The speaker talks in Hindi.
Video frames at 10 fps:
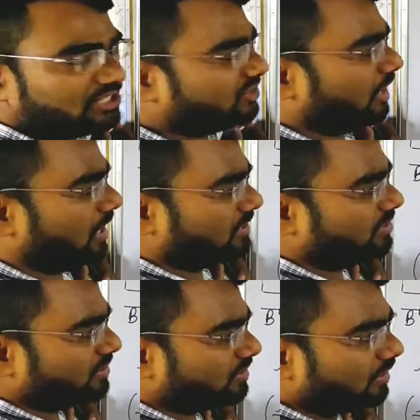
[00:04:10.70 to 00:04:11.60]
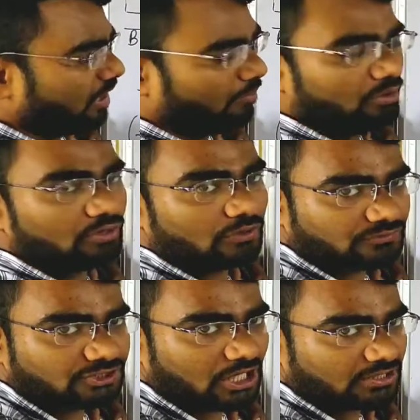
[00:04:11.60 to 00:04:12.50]
है चार्ज अमाउंट
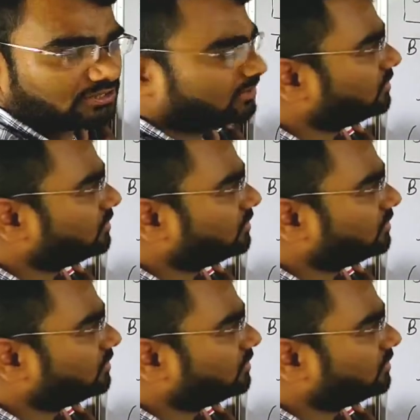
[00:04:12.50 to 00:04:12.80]
ऑफ चार्ज